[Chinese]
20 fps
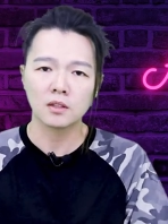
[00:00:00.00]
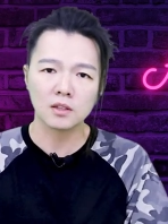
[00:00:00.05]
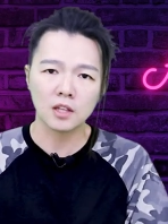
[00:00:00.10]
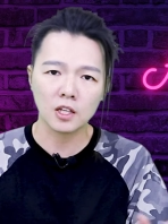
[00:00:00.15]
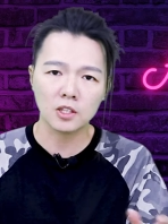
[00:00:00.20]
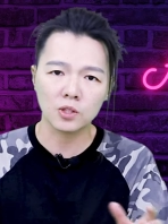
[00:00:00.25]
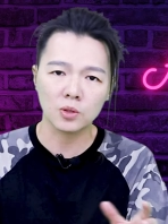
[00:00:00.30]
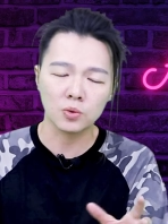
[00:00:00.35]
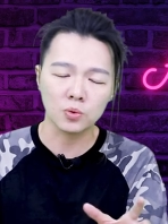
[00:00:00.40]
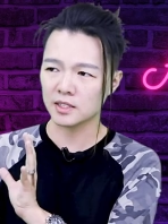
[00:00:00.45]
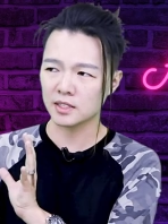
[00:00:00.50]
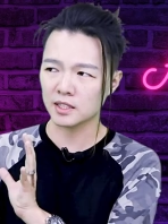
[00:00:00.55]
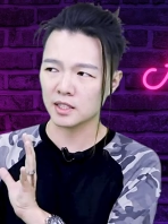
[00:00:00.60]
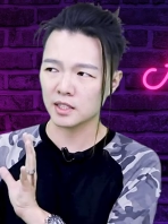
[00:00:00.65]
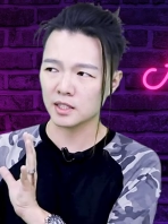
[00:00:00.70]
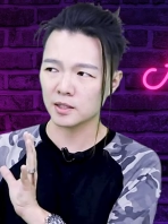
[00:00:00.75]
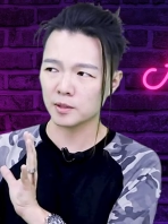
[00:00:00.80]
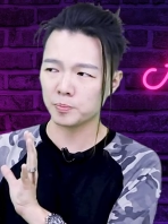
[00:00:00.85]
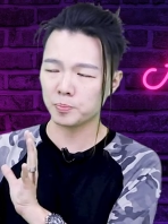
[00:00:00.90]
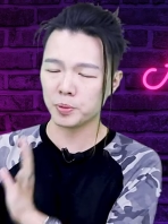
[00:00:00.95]
带着
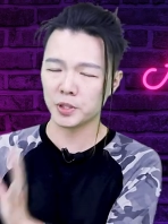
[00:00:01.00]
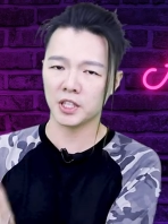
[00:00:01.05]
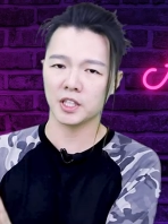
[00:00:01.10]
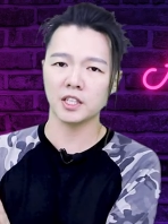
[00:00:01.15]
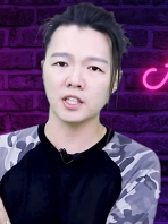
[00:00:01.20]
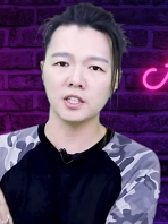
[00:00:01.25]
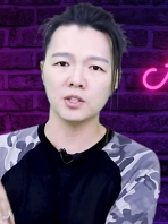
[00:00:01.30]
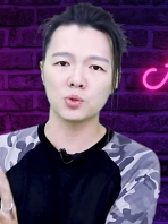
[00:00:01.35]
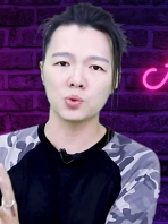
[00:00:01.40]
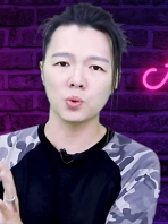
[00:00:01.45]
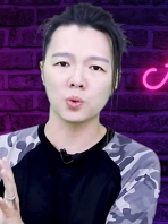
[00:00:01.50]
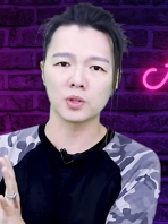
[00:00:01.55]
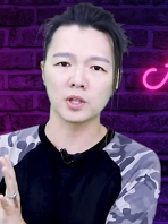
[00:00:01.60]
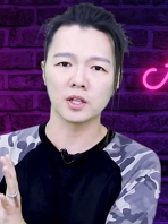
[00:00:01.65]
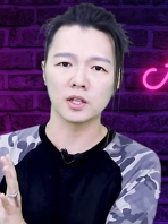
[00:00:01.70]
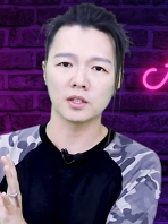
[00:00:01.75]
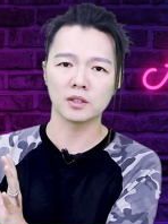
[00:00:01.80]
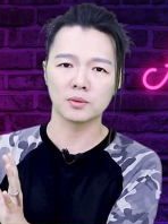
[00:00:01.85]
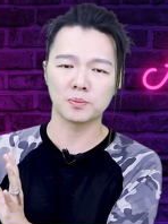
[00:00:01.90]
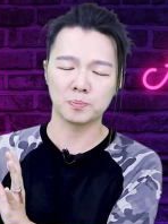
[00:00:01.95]
呃皮做
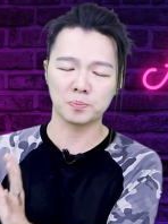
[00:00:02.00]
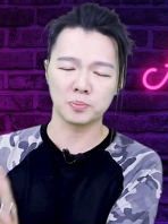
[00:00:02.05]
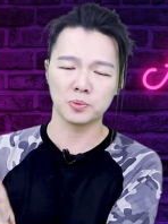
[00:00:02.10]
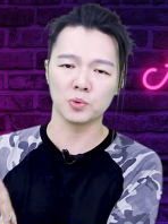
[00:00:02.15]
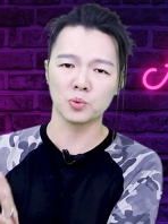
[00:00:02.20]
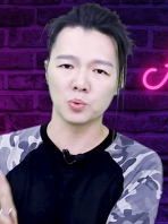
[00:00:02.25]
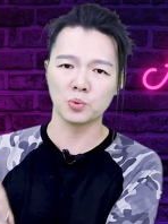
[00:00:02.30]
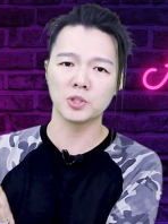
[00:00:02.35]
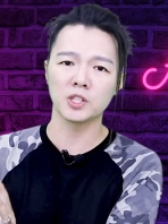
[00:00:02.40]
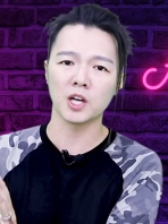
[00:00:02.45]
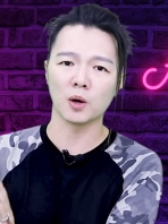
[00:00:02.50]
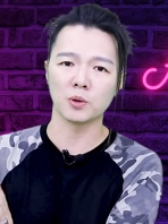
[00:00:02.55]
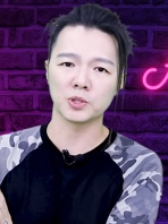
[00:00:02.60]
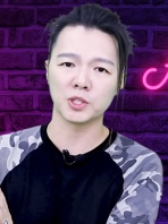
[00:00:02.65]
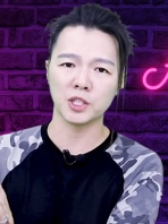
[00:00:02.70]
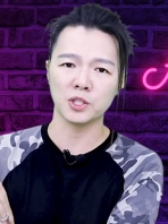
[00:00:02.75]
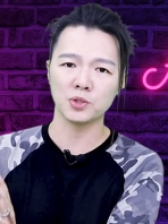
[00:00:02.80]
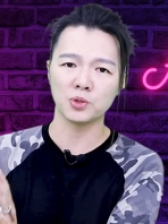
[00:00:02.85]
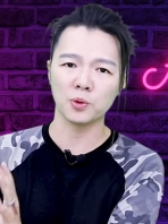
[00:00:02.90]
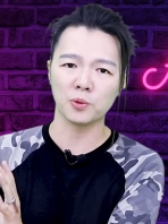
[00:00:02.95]
的五角
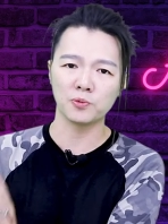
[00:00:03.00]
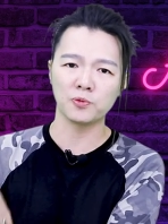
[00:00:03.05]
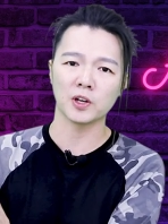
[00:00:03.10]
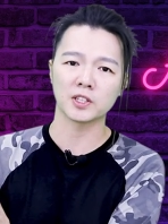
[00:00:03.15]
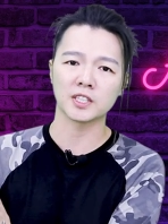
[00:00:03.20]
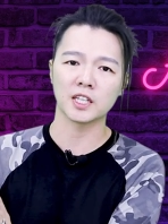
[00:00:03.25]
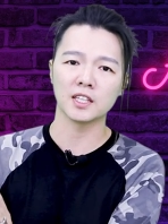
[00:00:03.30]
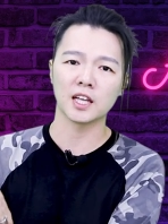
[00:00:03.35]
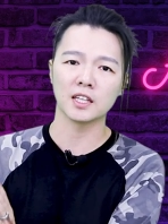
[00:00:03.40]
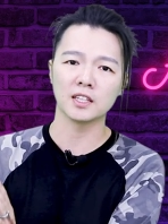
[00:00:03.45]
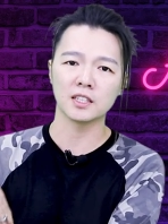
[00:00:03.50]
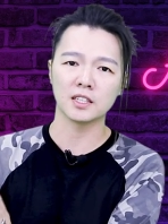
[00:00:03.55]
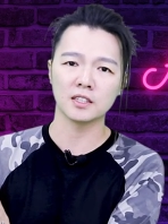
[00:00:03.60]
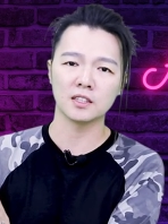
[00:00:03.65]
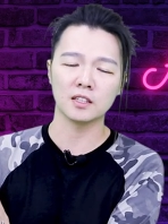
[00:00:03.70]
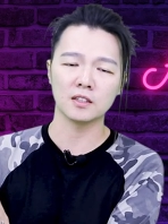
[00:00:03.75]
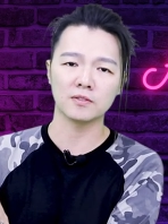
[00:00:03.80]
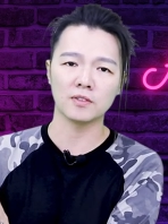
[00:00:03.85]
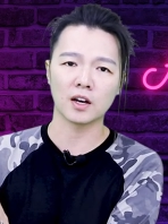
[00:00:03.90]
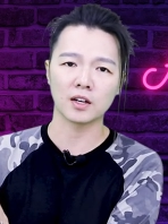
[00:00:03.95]
星就放在他那个
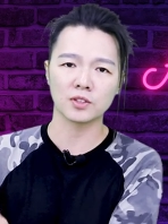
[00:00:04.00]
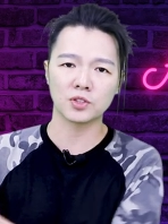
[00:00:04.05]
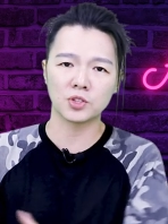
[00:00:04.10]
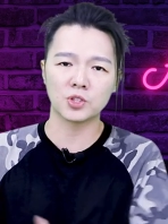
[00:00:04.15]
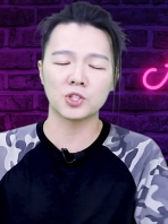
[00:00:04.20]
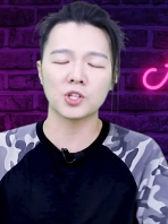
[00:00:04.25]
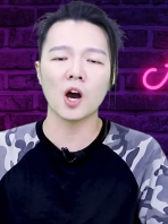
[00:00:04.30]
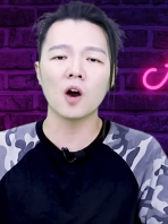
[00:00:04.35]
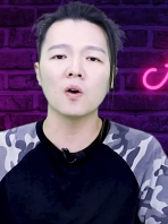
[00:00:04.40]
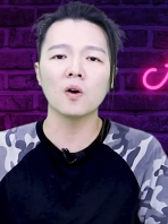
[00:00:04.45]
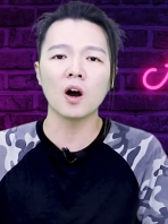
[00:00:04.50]
地方，骄